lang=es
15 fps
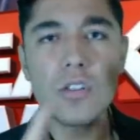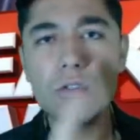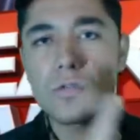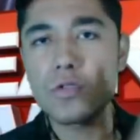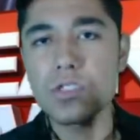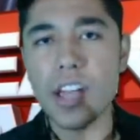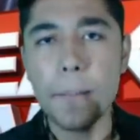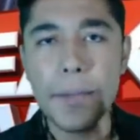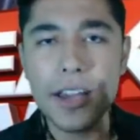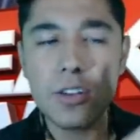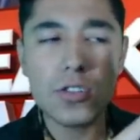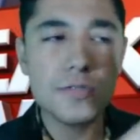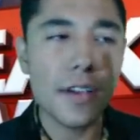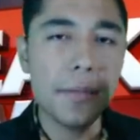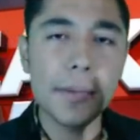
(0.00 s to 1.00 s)
con sus
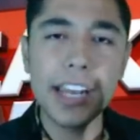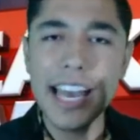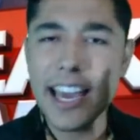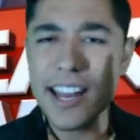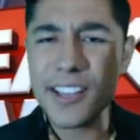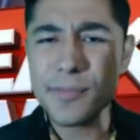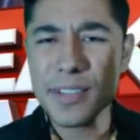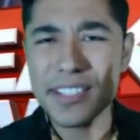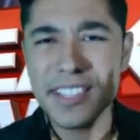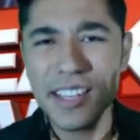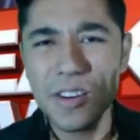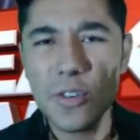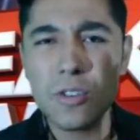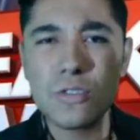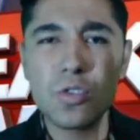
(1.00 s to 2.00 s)
amigos, familiares,
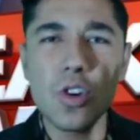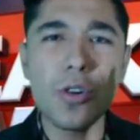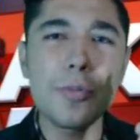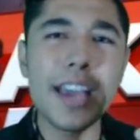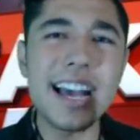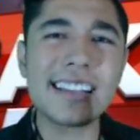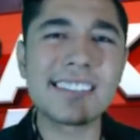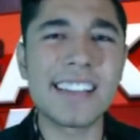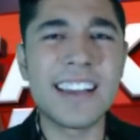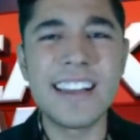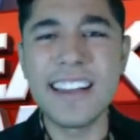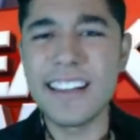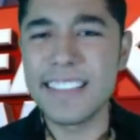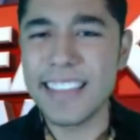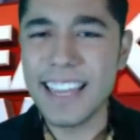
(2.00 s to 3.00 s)
vecinos, novias,
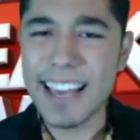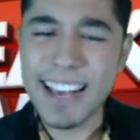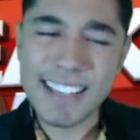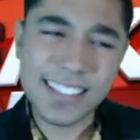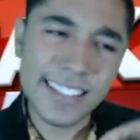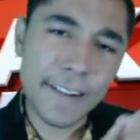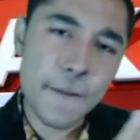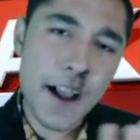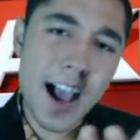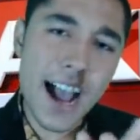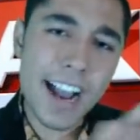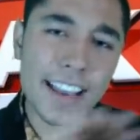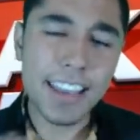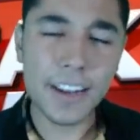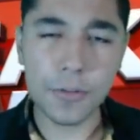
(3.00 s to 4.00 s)
tías,
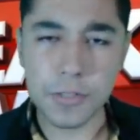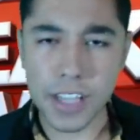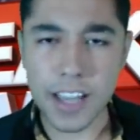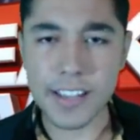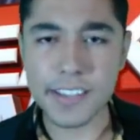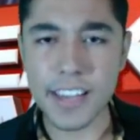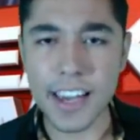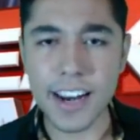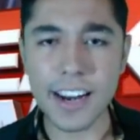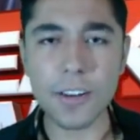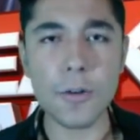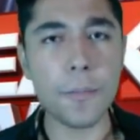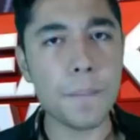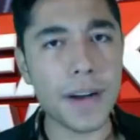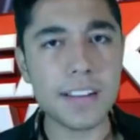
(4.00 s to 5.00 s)
a quien ustedes quieran
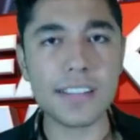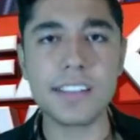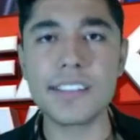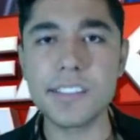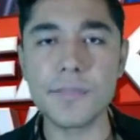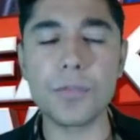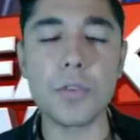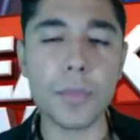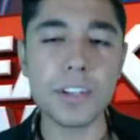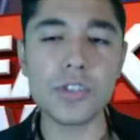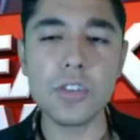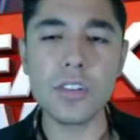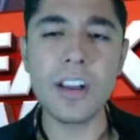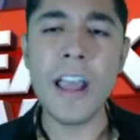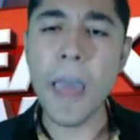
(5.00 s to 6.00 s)
comparten esa
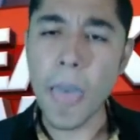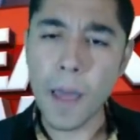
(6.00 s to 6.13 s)
información.